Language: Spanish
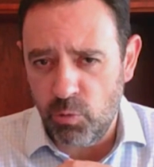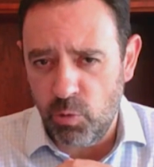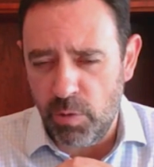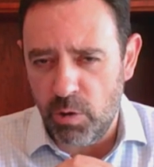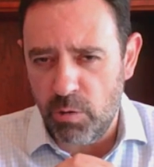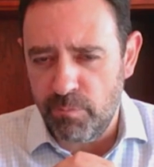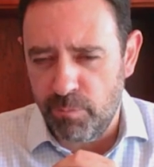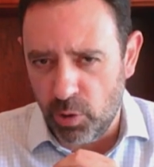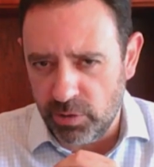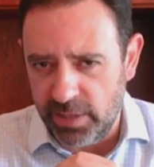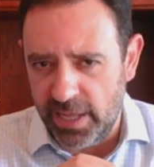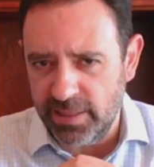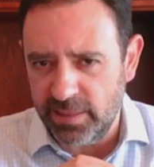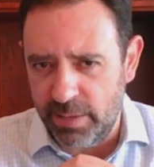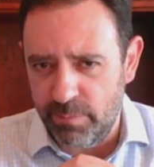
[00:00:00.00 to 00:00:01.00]
un número
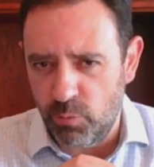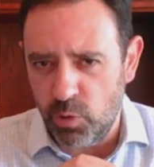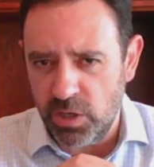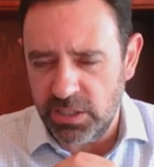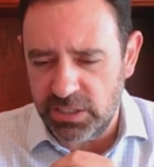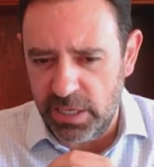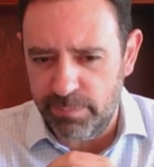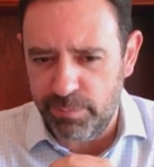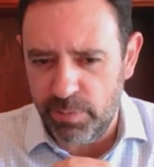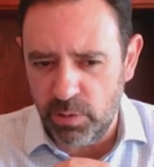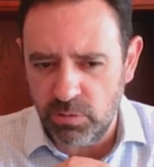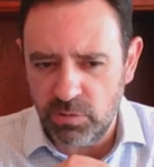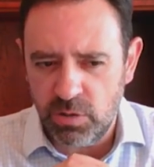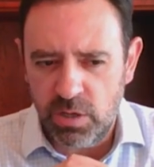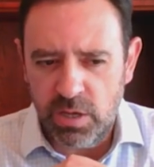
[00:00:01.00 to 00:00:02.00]
importante de
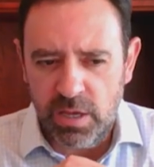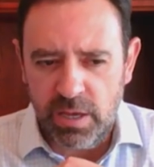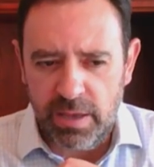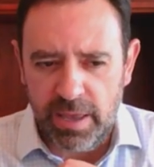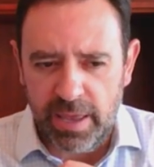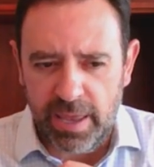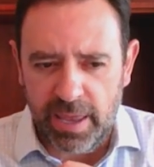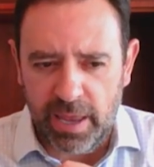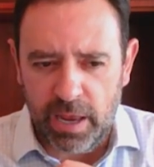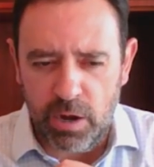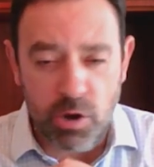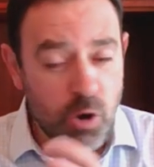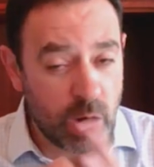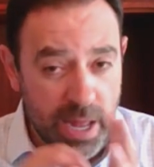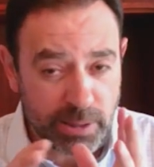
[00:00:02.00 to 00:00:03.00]
municipios, eh,
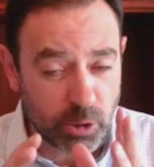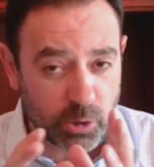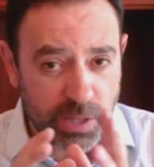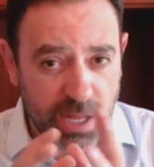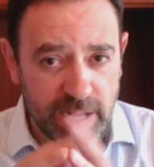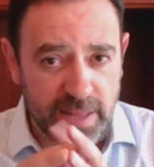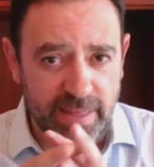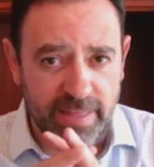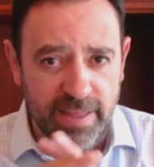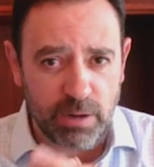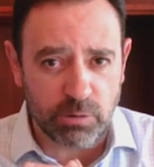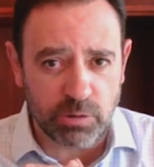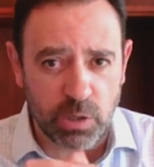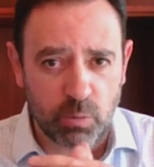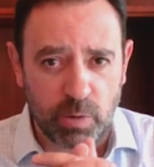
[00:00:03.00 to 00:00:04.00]
no la totalidad de
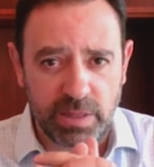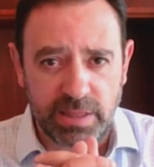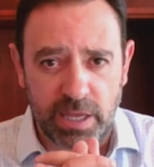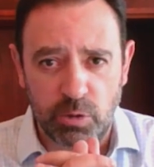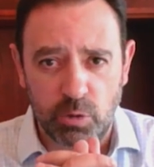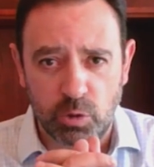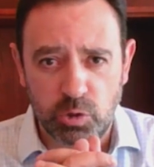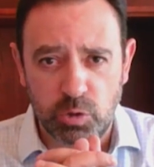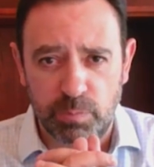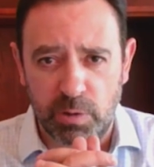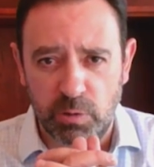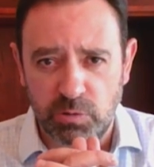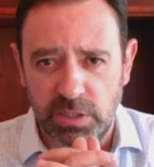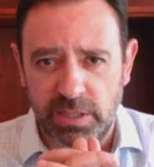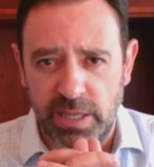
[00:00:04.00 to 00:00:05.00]
los 58,
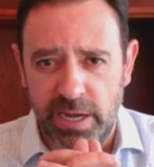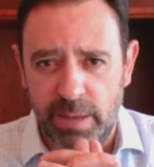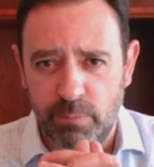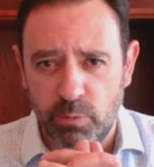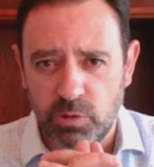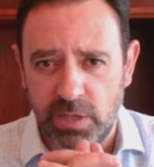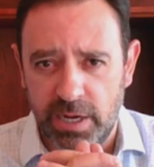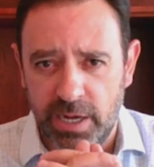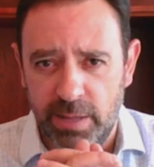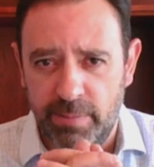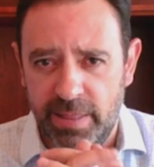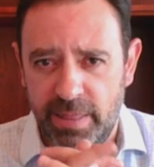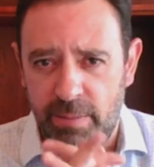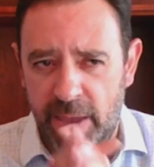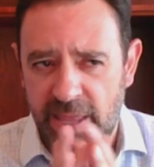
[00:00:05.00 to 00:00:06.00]
pero sí tenemos
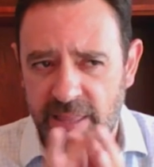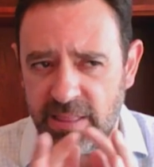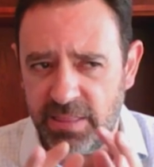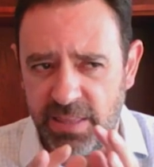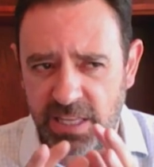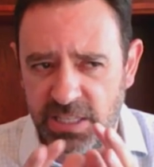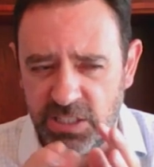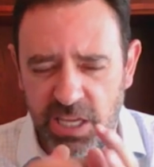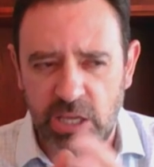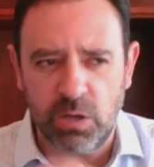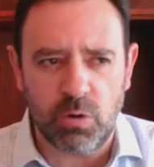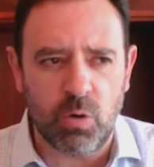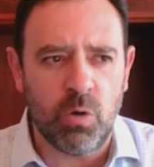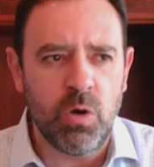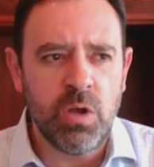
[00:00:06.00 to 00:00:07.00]
arriba de
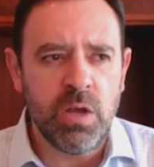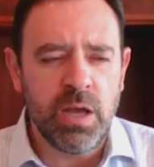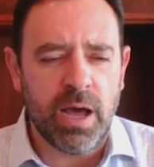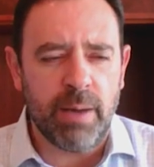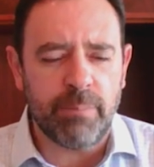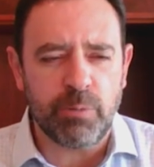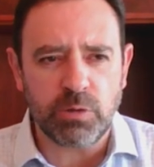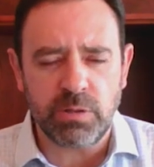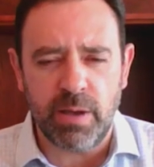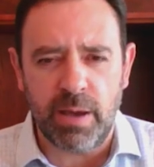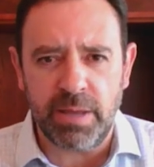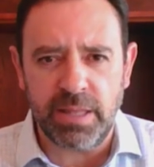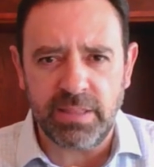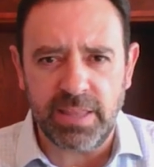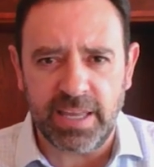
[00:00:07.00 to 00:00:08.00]
25
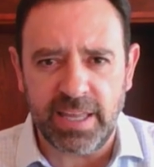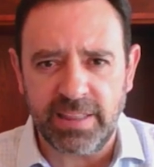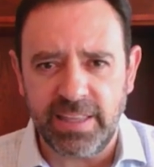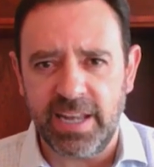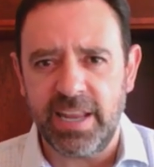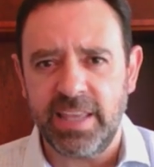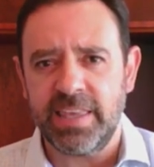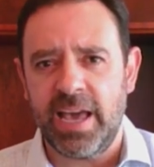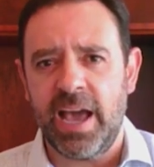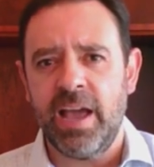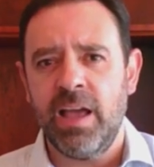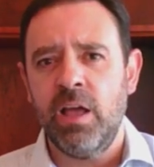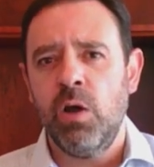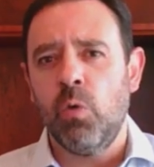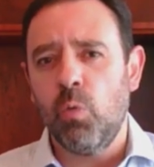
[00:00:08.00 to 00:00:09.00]
aproximadamente que tienen
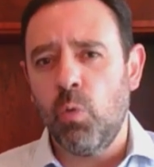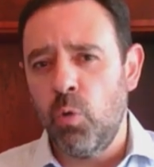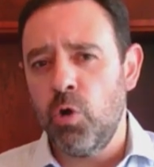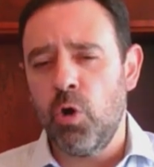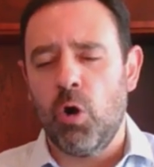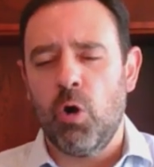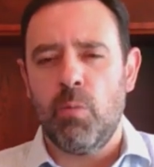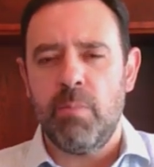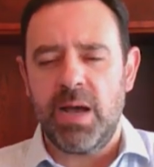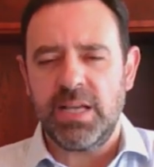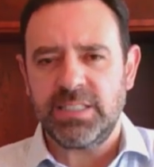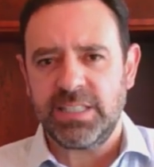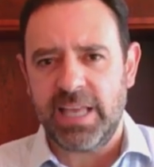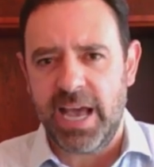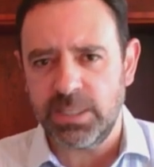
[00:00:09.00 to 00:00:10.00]
ya uno o
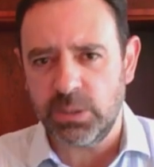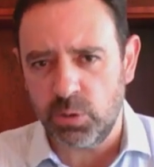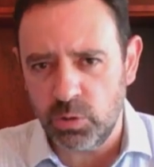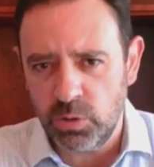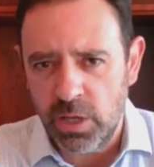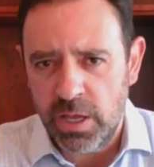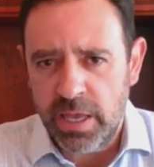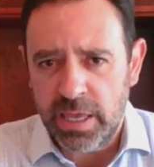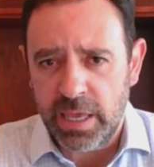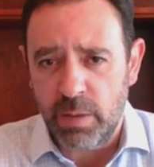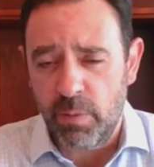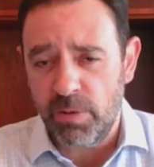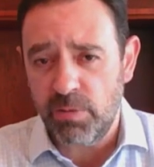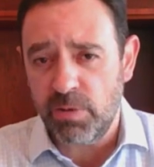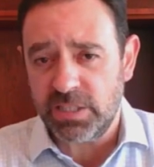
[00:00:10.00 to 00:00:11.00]
más casos. Y
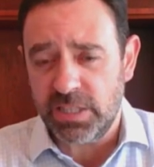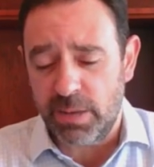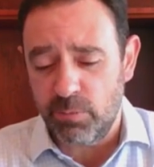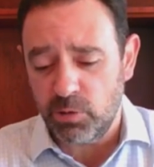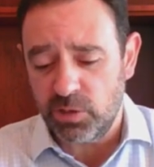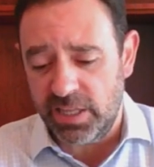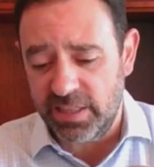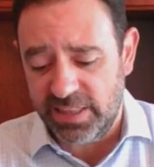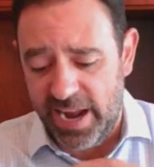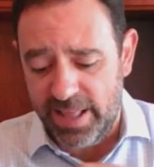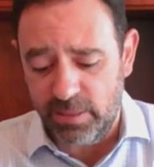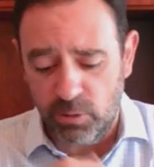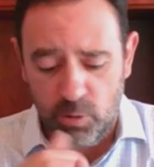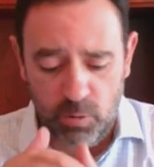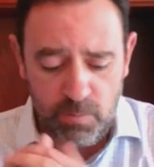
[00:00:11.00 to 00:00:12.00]
bueno, estamos
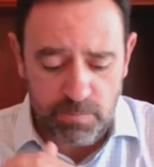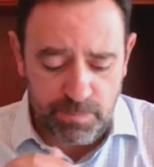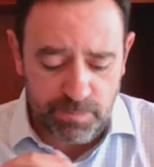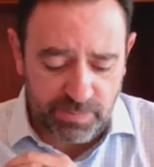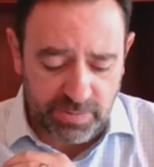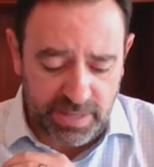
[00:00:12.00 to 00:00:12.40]
entrando,